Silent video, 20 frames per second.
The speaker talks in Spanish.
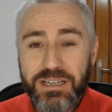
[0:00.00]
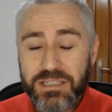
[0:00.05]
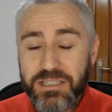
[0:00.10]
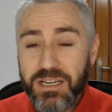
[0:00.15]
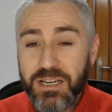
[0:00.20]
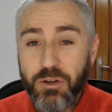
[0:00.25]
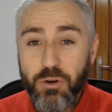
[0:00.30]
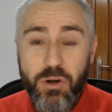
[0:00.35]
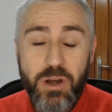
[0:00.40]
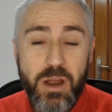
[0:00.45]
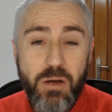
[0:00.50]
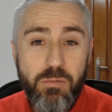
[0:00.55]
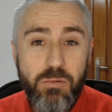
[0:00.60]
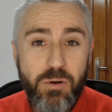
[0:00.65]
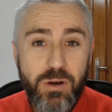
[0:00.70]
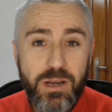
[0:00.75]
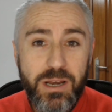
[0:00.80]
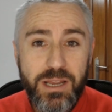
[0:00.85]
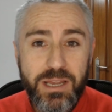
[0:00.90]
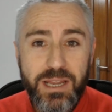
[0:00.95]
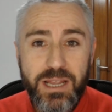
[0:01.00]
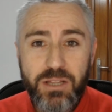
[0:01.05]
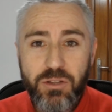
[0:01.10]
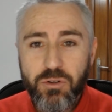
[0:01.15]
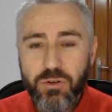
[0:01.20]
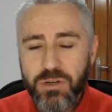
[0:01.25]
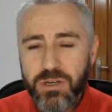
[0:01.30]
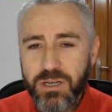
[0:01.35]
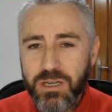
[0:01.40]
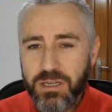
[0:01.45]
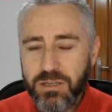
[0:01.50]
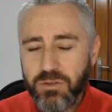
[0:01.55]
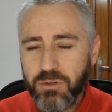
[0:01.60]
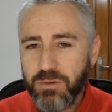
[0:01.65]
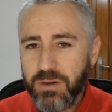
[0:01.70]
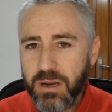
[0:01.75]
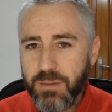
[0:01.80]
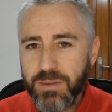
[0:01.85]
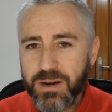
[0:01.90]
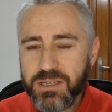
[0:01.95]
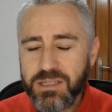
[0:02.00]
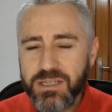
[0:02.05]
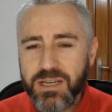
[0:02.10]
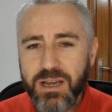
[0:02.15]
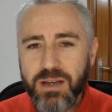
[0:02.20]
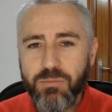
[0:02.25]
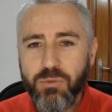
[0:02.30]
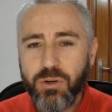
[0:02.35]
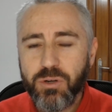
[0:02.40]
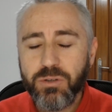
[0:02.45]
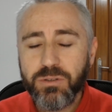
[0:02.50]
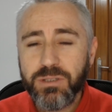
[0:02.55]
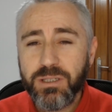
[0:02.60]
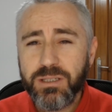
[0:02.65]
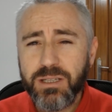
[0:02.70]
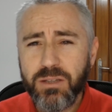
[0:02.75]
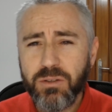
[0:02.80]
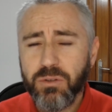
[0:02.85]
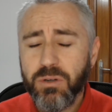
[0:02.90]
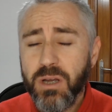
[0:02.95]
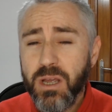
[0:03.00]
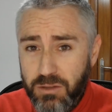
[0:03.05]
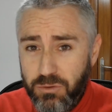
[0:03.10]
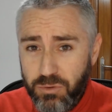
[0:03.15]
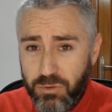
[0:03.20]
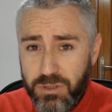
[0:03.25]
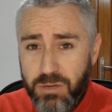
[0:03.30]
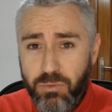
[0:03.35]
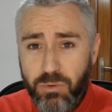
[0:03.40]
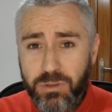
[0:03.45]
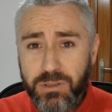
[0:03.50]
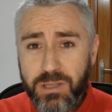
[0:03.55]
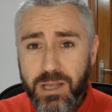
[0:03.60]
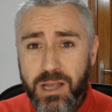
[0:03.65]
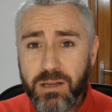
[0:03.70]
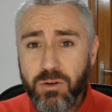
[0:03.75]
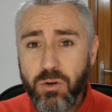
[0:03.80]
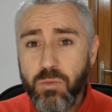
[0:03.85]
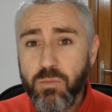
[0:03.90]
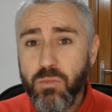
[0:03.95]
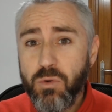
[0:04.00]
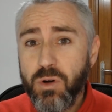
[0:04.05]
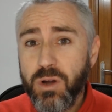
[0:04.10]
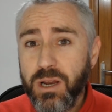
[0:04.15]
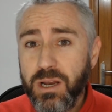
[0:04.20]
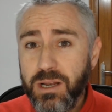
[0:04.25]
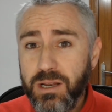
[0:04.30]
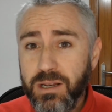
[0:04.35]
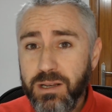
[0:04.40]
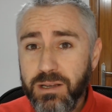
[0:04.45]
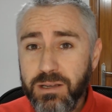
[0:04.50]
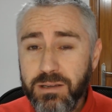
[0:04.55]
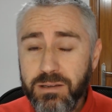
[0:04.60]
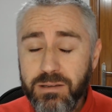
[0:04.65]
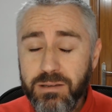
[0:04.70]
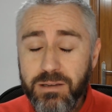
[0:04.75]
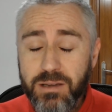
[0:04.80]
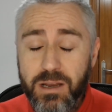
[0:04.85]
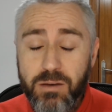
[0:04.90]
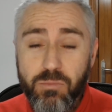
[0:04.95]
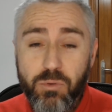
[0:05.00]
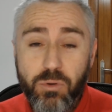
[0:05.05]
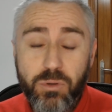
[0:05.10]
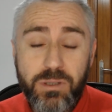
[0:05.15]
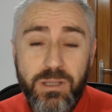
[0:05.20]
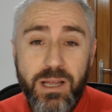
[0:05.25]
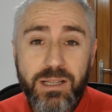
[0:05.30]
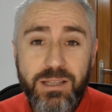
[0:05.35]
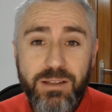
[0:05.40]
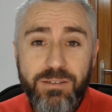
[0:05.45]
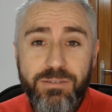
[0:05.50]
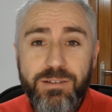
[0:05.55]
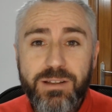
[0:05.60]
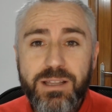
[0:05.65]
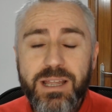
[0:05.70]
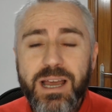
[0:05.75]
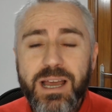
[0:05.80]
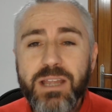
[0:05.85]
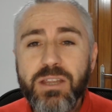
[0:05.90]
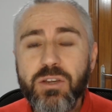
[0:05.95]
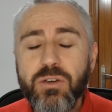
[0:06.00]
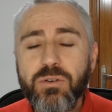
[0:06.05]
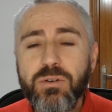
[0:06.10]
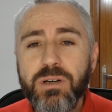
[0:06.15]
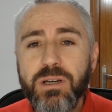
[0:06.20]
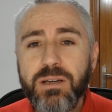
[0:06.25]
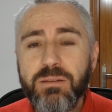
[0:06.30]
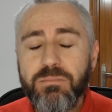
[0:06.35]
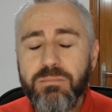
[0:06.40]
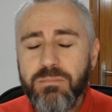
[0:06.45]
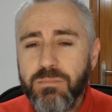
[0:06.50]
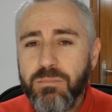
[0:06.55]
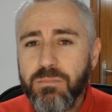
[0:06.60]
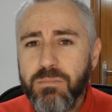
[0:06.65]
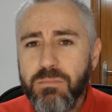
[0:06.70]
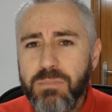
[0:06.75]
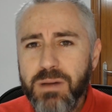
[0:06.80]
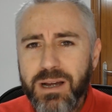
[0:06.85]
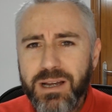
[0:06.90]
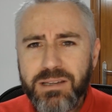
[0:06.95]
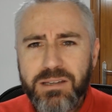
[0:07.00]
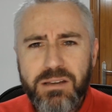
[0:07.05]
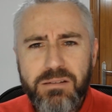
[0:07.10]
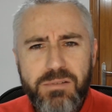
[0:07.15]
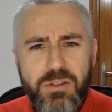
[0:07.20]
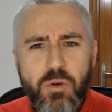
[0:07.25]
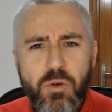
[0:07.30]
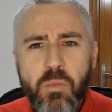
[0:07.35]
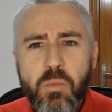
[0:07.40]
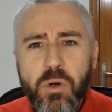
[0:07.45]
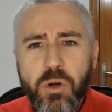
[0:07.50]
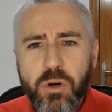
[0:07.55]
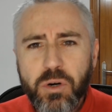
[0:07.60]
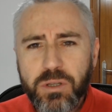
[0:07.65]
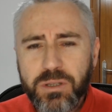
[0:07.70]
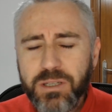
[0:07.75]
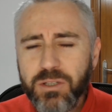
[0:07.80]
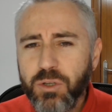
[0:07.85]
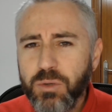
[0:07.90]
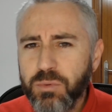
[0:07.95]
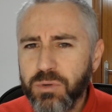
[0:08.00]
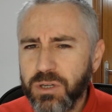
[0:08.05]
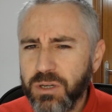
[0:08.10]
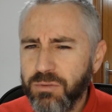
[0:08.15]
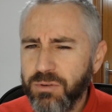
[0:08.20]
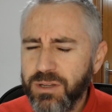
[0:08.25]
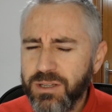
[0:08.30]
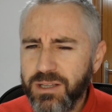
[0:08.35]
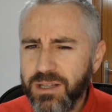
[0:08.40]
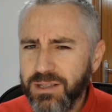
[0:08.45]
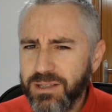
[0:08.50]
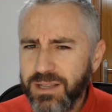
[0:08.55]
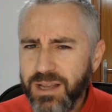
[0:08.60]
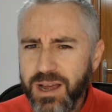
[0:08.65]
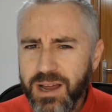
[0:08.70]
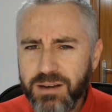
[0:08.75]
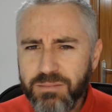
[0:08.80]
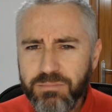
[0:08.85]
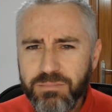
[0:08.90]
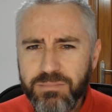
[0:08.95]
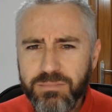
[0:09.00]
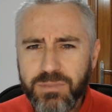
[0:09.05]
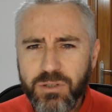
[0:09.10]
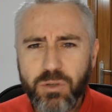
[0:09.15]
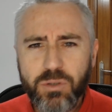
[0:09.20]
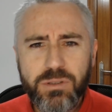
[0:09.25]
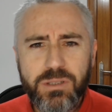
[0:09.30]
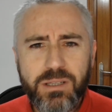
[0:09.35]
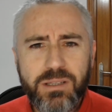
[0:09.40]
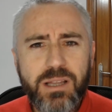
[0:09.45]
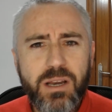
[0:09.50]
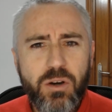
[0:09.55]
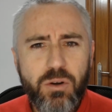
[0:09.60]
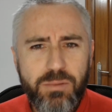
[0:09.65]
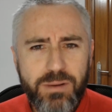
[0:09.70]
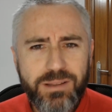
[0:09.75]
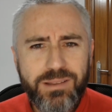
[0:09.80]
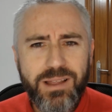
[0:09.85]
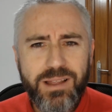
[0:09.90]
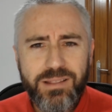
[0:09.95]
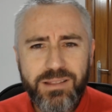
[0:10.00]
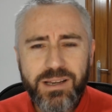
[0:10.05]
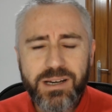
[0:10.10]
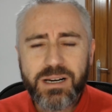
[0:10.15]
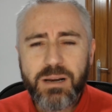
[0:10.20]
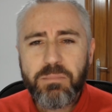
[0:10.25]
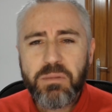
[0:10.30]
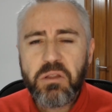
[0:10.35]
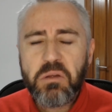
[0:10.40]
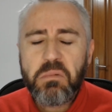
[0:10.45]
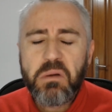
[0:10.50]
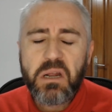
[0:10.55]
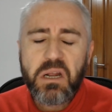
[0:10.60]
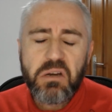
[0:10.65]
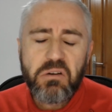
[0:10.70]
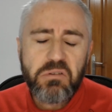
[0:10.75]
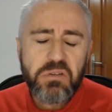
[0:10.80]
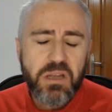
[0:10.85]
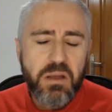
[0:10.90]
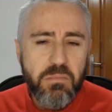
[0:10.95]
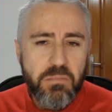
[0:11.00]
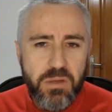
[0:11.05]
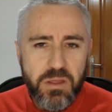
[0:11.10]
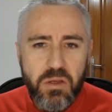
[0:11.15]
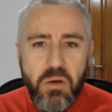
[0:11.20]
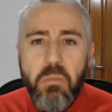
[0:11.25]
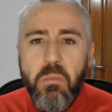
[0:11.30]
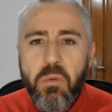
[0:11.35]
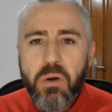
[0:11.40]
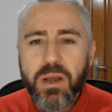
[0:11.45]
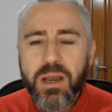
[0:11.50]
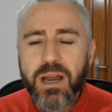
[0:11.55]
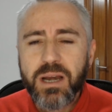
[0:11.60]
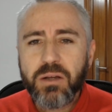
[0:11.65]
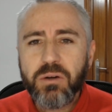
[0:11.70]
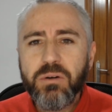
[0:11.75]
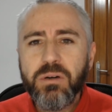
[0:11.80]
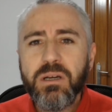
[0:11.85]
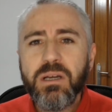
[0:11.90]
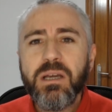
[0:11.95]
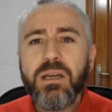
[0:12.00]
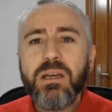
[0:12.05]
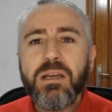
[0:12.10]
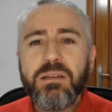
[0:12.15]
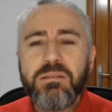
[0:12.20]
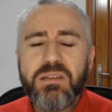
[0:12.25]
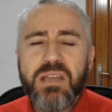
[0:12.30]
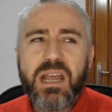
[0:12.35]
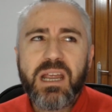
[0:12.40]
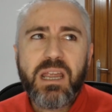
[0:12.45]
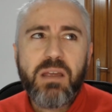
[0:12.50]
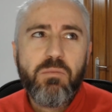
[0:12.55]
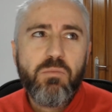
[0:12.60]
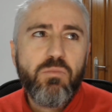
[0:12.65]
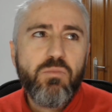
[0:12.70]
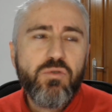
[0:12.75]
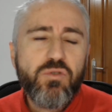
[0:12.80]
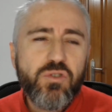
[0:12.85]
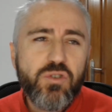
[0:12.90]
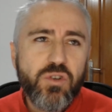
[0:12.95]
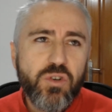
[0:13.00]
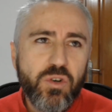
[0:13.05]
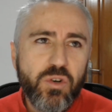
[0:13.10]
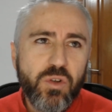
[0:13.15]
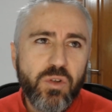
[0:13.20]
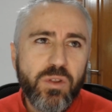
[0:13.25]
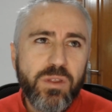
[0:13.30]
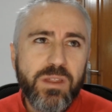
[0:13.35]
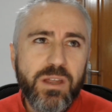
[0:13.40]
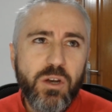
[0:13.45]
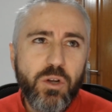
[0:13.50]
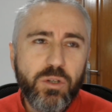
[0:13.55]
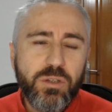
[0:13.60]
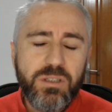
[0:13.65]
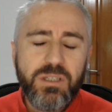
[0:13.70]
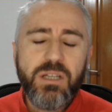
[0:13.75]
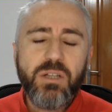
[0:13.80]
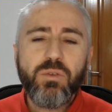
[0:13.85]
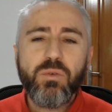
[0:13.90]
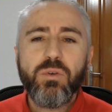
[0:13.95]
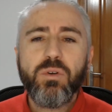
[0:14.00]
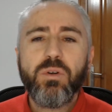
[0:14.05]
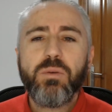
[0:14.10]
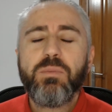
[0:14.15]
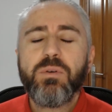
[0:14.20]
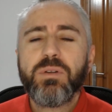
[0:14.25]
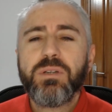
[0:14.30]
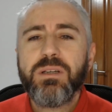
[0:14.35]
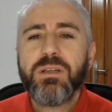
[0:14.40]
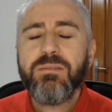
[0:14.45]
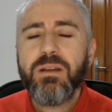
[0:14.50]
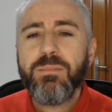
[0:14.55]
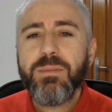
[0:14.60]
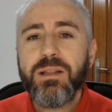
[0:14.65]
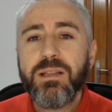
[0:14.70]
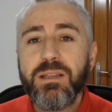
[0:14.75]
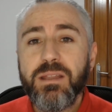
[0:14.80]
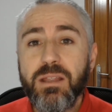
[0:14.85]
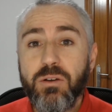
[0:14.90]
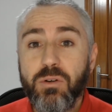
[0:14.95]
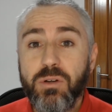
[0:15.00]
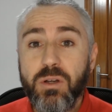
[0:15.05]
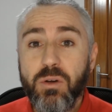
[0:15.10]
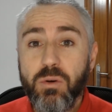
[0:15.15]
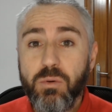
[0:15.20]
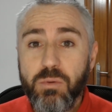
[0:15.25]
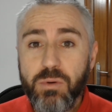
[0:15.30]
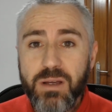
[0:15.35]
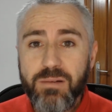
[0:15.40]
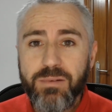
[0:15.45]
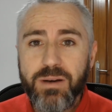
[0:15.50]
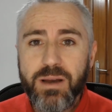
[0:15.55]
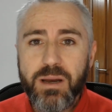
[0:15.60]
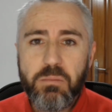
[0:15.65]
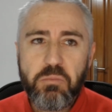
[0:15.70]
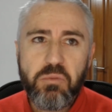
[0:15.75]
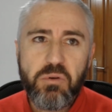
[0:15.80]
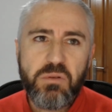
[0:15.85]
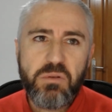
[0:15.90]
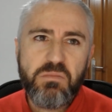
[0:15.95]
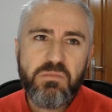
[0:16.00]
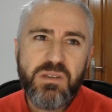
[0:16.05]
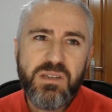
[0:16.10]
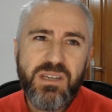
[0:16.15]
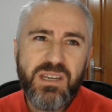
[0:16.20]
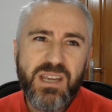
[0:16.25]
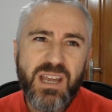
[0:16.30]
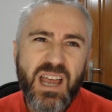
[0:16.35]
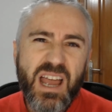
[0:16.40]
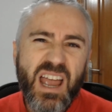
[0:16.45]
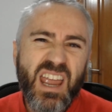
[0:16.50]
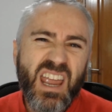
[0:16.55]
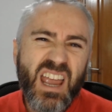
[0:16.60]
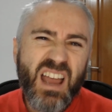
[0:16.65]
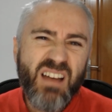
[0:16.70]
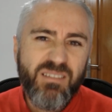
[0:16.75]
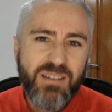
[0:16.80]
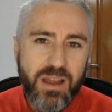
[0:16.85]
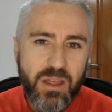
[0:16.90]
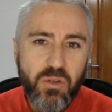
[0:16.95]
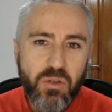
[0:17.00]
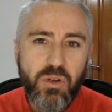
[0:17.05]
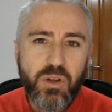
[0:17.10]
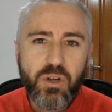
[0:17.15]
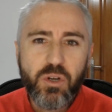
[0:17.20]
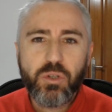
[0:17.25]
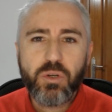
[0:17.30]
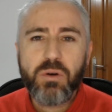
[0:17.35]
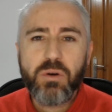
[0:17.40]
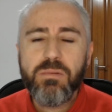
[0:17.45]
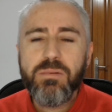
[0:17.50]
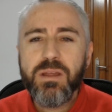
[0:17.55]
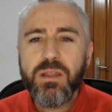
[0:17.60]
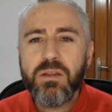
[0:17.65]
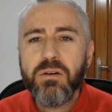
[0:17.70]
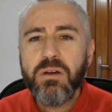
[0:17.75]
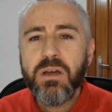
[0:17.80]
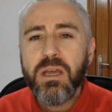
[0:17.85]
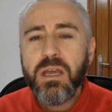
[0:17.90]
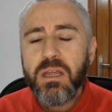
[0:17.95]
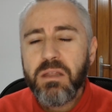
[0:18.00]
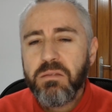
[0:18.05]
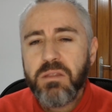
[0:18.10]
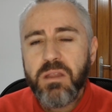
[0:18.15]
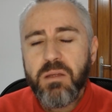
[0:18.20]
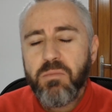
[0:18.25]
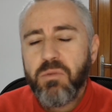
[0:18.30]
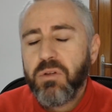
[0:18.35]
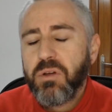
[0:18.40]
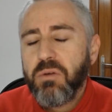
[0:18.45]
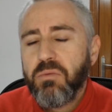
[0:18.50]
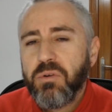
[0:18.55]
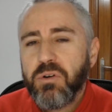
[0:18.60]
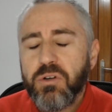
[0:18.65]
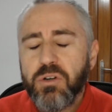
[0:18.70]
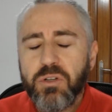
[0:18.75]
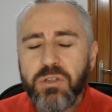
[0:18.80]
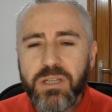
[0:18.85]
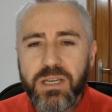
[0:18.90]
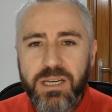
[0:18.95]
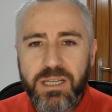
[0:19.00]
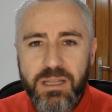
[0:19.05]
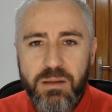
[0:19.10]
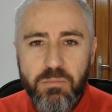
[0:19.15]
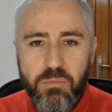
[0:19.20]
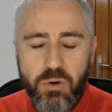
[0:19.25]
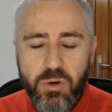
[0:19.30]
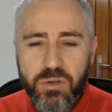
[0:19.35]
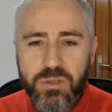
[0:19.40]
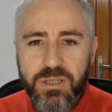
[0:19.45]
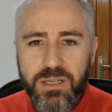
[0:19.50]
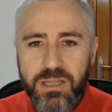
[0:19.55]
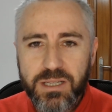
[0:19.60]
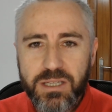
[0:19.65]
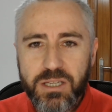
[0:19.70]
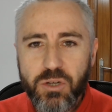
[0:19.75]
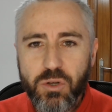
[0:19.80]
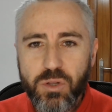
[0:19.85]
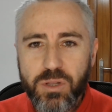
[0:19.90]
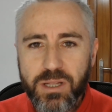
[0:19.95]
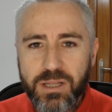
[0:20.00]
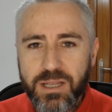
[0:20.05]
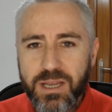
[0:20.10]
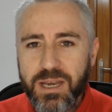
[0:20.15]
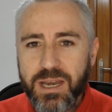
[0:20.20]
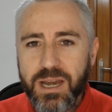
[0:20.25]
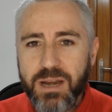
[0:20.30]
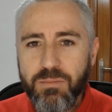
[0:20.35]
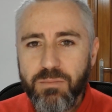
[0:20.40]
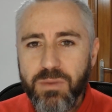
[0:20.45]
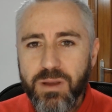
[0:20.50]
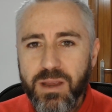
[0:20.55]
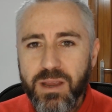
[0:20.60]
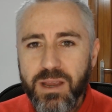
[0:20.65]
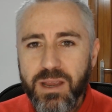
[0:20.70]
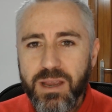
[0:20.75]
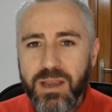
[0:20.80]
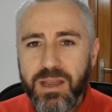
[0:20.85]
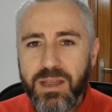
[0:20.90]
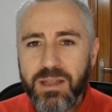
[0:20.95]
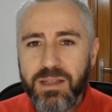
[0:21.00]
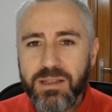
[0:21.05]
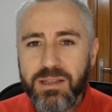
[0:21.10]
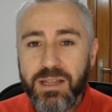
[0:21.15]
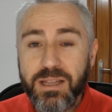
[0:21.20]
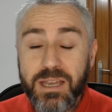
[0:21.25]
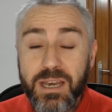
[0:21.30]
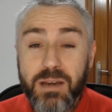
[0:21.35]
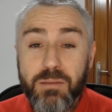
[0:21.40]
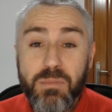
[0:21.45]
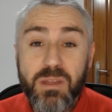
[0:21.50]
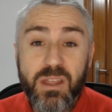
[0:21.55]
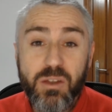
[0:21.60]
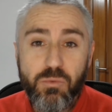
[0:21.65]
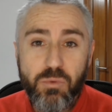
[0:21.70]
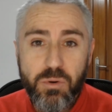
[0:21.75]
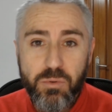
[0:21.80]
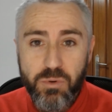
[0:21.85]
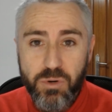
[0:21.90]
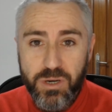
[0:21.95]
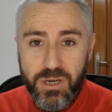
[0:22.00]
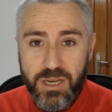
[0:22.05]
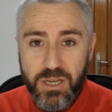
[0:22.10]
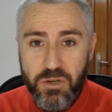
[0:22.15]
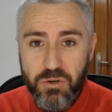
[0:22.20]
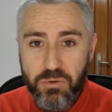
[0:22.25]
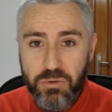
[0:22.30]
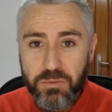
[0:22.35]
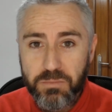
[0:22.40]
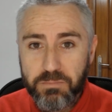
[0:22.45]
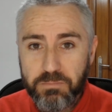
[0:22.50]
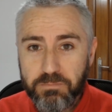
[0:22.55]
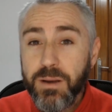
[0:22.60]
así que os las voy leyendo y sobre la marcha voy contestando. Tanto este Book Tag como el, el Tag de fin de año eh, van a ser vídeos muy cortitos porque voy a intentar contestarlo bastante rápido para que no sean vídeos muy largos, ya que muchos de los títulos posiblemente de los que os voy a hablar, pues ya he hablado en otros vídeos, de modo que bueno, no tiene tampoco sentido detenerme, detenerme de nuevo en ellos.